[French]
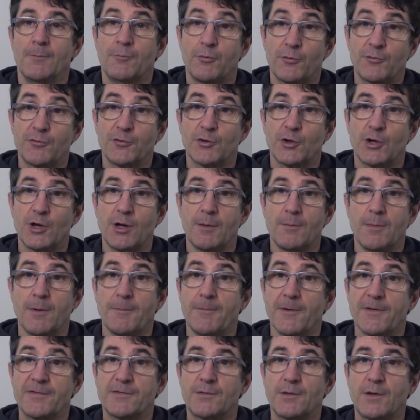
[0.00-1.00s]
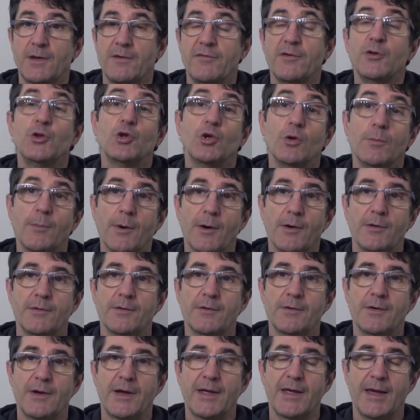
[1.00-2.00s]
pour ce club, parce qu'il y avait une demande
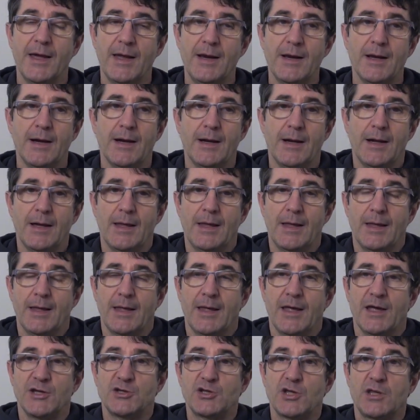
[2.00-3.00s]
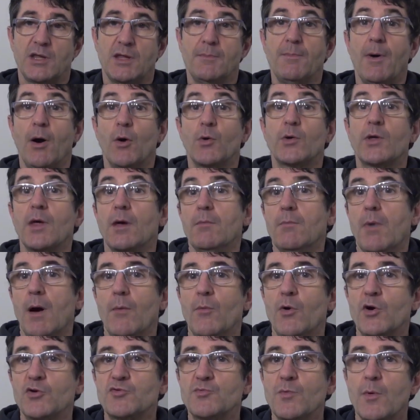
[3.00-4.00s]
réelle. Et j'ai dit, bah ok, bah
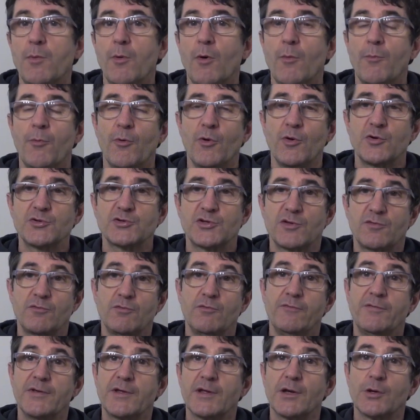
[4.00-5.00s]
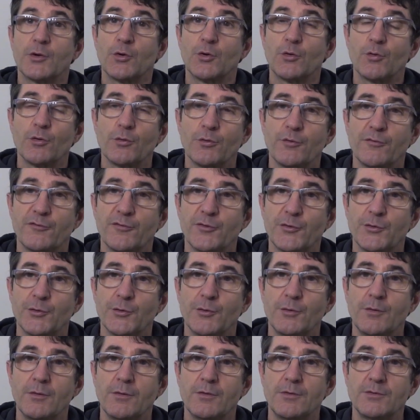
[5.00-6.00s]
moi je me propose, j'ai suivi quelques cours de
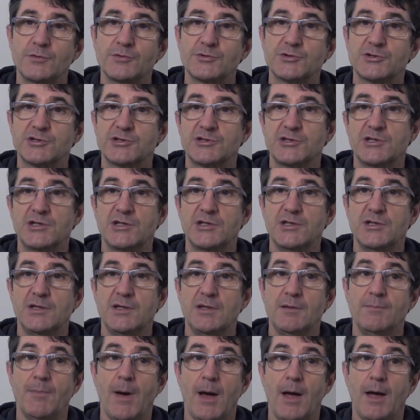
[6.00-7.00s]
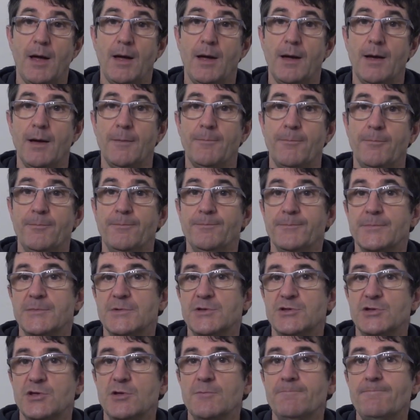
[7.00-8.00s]
photo, j'ai dit, bah
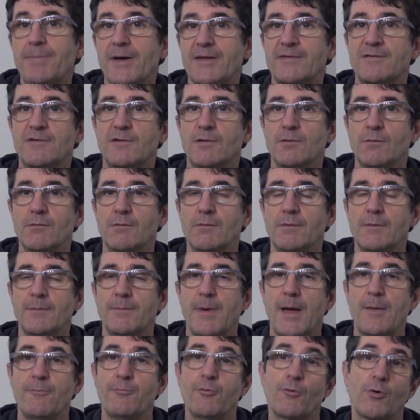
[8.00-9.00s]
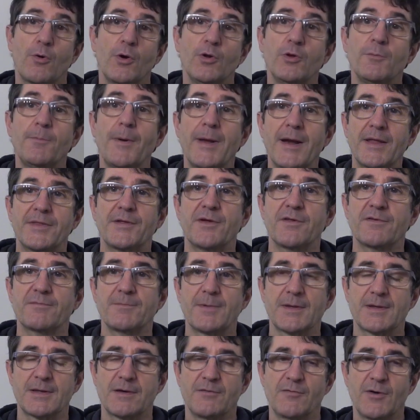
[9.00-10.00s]
j'ai une passion, bah, pourquoi ne pas la
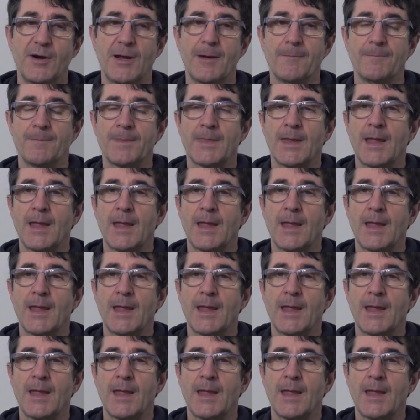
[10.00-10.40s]
transmettre Voilà.